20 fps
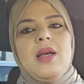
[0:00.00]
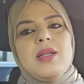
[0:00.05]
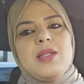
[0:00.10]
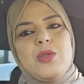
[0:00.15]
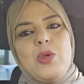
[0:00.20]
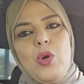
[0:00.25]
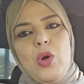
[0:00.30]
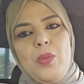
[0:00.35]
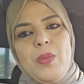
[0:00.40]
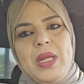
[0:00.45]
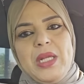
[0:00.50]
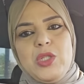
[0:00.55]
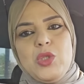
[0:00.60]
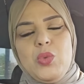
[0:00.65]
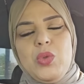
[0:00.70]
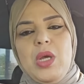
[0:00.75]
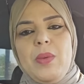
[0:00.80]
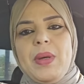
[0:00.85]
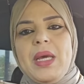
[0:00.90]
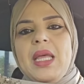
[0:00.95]
سيروا البنات
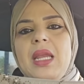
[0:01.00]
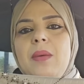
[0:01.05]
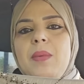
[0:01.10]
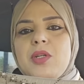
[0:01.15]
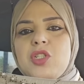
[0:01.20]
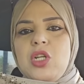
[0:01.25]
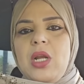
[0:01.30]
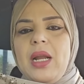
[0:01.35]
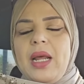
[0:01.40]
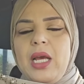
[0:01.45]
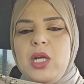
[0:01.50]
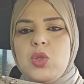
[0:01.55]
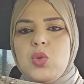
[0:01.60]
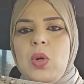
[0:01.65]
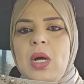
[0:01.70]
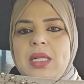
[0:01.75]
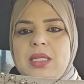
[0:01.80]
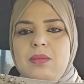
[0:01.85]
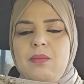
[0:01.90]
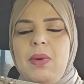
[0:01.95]
شويه بكري باش
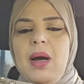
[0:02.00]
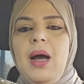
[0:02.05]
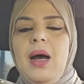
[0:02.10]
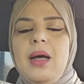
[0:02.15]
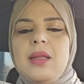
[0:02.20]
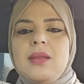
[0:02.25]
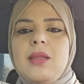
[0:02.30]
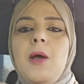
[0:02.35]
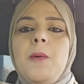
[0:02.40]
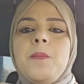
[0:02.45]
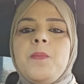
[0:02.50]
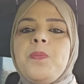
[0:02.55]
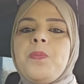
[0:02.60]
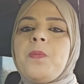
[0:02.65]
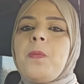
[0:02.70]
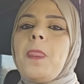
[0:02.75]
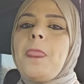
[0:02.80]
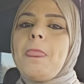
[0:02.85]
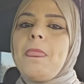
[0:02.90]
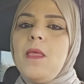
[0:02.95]
لقيتوها تما حاطه
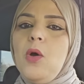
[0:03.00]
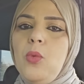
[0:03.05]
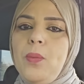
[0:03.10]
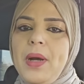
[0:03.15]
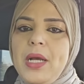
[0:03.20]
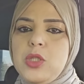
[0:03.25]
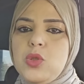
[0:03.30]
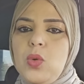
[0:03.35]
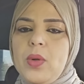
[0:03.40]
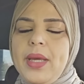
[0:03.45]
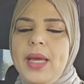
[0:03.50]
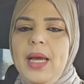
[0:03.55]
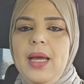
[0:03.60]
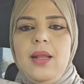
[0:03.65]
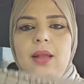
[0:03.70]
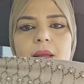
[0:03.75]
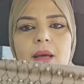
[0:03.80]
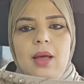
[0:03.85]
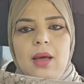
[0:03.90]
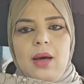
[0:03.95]
وبغيتو
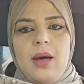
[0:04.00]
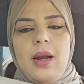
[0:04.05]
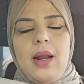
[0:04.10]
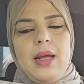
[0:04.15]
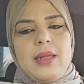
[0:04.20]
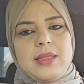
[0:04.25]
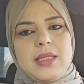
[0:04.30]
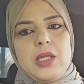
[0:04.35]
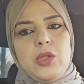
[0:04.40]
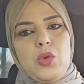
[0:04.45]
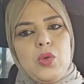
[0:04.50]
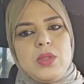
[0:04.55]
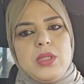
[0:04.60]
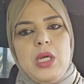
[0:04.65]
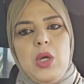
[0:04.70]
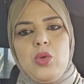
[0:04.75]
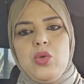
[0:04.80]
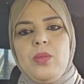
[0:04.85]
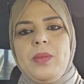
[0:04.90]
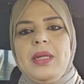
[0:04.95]
الكحل راه تقدروا
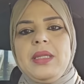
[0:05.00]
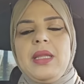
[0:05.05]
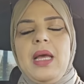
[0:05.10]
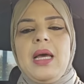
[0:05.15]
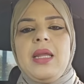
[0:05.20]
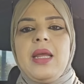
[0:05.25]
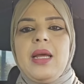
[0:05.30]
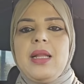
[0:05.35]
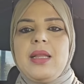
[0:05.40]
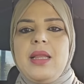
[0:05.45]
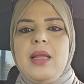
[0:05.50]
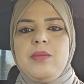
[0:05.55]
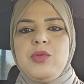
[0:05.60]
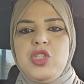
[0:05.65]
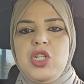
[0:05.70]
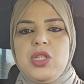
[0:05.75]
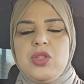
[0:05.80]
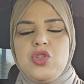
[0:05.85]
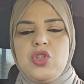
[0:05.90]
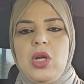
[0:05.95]
تاخذوا من عندها انا قلت لها
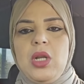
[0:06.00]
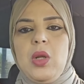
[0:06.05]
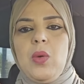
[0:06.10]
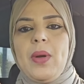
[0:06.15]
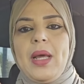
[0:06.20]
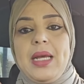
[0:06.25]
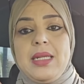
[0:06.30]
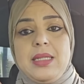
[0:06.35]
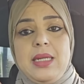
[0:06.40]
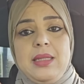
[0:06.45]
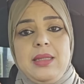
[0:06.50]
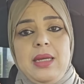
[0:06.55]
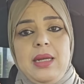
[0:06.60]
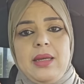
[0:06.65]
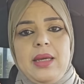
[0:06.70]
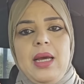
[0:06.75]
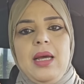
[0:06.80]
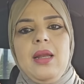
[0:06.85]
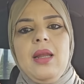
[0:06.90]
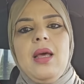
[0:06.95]
مشيت ان شاء الله لقيت عندها
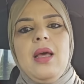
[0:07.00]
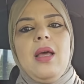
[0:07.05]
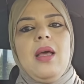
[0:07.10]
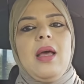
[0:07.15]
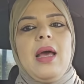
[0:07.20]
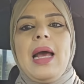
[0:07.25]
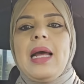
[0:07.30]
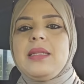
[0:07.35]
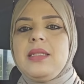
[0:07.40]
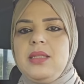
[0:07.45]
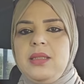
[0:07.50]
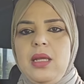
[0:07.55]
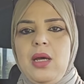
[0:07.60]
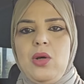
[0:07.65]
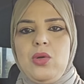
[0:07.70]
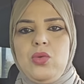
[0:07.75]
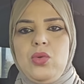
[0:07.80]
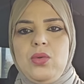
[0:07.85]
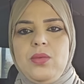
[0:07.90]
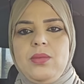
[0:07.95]
الكحل غادي
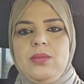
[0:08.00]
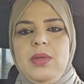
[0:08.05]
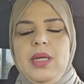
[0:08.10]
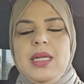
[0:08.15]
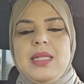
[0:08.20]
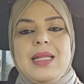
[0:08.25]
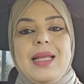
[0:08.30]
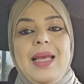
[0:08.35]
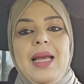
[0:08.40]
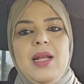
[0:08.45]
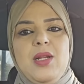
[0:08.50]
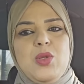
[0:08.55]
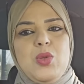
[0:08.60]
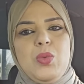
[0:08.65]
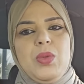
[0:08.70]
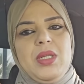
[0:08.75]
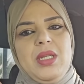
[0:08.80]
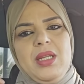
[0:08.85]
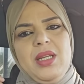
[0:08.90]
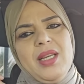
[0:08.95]
ناخذو حيت الكحل
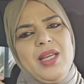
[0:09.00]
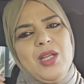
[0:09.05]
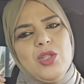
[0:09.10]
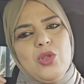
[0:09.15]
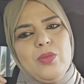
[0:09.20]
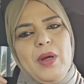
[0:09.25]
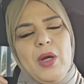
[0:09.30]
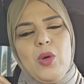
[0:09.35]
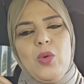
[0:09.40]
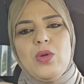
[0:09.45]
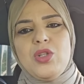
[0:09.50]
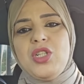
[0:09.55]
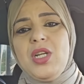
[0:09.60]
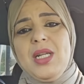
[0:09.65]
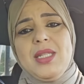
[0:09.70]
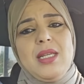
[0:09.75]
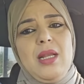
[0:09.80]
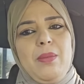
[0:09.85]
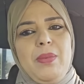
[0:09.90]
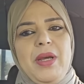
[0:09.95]
زوين يعني كيجي مع كلشي
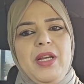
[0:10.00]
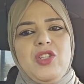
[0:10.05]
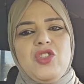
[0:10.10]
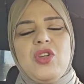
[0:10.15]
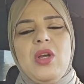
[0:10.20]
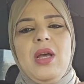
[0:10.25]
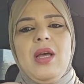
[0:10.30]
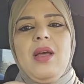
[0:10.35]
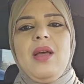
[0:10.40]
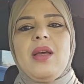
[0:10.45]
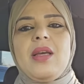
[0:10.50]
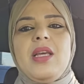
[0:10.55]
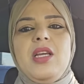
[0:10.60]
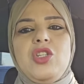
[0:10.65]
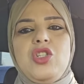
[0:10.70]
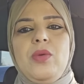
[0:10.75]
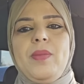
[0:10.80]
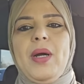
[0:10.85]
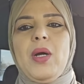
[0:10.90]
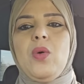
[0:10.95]
حتى الباج
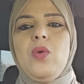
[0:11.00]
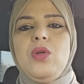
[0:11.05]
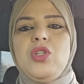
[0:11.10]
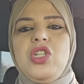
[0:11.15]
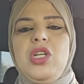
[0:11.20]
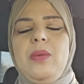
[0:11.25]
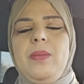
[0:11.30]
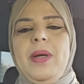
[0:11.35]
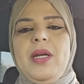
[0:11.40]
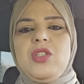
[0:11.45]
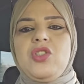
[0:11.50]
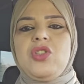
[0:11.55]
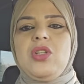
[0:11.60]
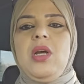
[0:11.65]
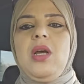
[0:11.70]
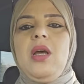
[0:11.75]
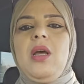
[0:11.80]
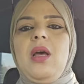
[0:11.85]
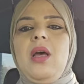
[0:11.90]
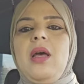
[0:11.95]
كيجي مع كلشي الباج
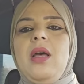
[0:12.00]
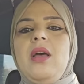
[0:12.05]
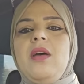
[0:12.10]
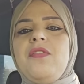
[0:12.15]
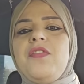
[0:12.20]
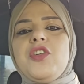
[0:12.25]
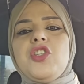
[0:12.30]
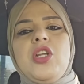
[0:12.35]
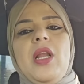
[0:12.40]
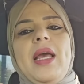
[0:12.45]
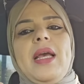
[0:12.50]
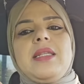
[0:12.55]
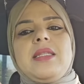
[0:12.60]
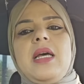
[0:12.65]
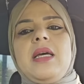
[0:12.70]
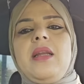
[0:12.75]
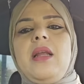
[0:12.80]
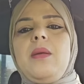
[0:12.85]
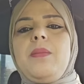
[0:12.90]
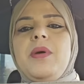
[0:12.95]
آه فاش
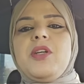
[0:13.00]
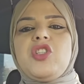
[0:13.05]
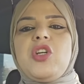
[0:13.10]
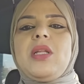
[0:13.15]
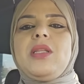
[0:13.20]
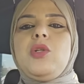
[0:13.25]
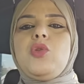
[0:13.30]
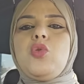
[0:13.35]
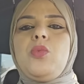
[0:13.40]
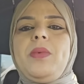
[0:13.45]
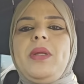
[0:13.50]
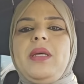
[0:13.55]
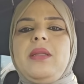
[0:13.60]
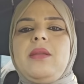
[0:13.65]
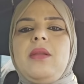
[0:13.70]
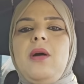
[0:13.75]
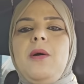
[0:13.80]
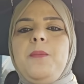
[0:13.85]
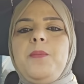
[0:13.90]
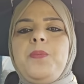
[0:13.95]
لقيت انا الباج خديته من
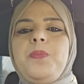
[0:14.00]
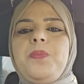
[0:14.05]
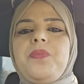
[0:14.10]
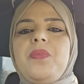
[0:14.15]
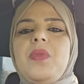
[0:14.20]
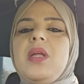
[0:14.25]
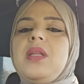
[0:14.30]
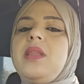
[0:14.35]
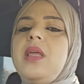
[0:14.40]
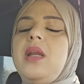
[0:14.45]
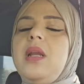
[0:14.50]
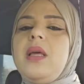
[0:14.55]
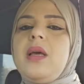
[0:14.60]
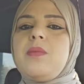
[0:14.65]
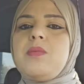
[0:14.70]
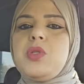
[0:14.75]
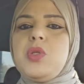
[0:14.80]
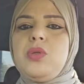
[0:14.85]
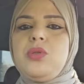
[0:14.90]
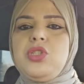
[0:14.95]
عندها دير لي
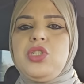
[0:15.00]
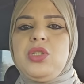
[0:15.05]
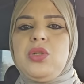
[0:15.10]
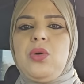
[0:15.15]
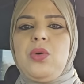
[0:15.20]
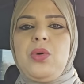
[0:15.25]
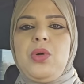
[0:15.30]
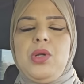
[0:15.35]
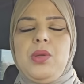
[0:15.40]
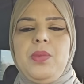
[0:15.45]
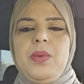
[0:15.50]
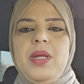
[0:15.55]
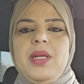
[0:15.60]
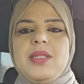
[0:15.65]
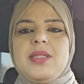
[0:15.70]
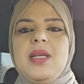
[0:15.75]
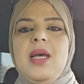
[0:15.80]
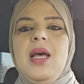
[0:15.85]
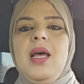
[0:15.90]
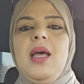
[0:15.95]
25 اورو
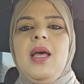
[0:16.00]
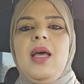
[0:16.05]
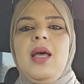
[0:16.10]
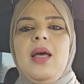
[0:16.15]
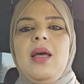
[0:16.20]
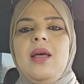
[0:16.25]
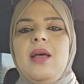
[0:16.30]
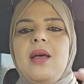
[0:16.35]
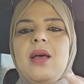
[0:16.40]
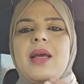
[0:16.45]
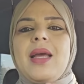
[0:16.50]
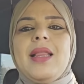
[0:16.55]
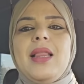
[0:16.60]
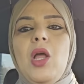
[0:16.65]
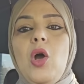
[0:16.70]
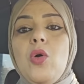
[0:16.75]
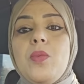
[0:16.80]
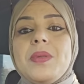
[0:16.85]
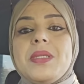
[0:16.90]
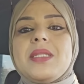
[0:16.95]
البنات آه
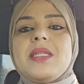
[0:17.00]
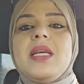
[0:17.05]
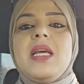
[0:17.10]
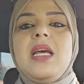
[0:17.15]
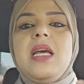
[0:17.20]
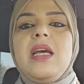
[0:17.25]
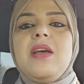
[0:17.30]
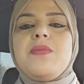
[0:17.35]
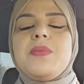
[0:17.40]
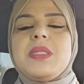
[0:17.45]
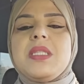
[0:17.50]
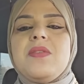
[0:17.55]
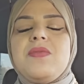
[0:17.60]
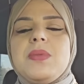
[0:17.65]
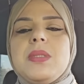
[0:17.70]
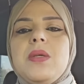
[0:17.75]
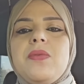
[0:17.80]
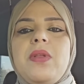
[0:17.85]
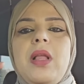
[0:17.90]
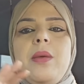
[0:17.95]
كتلقاو بزاف بزاف
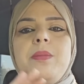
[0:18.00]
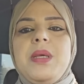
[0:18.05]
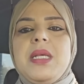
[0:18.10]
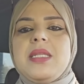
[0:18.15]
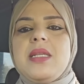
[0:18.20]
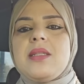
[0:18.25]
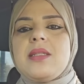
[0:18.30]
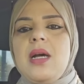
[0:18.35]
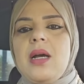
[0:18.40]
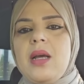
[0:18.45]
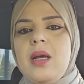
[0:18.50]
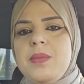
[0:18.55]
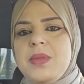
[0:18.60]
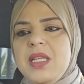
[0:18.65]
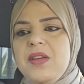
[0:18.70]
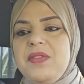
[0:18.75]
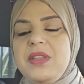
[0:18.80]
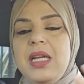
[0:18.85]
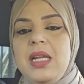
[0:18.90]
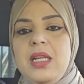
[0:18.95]
بزاف الهميزات هكا
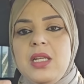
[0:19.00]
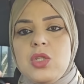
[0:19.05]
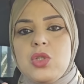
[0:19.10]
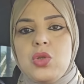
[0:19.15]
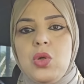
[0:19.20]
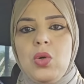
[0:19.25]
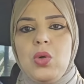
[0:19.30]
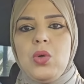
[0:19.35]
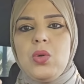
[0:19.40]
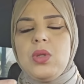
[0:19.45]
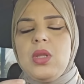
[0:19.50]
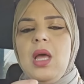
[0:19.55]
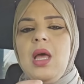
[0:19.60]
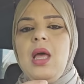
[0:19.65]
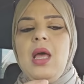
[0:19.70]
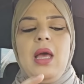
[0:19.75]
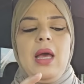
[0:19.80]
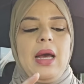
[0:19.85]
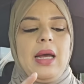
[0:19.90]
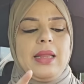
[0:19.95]
بزاف ديال لي ستوند
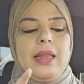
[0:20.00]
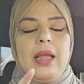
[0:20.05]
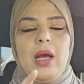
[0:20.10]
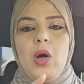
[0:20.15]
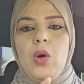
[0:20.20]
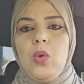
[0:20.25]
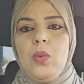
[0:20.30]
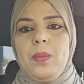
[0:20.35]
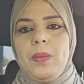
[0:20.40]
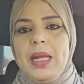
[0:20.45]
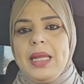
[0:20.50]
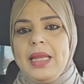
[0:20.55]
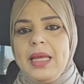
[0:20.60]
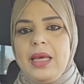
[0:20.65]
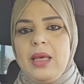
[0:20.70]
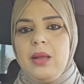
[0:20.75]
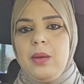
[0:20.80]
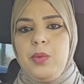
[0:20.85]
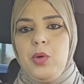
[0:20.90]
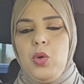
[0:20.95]
غتلقاو البنات اللي
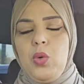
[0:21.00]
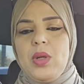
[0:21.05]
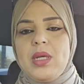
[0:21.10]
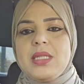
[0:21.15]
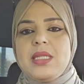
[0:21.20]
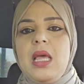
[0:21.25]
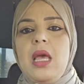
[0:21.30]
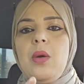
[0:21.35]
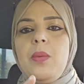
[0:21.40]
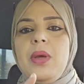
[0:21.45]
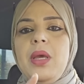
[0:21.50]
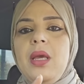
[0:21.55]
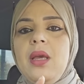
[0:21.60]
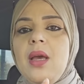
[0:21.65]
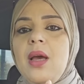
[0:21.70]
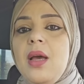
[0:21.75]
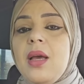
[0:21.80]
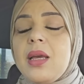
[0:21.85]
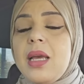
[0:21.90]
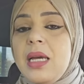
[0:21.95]
كيبيعوا الكساوي
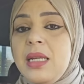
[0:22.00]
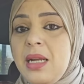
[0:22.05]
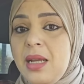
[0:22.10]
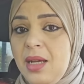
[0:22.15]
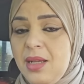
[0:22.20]
كاينه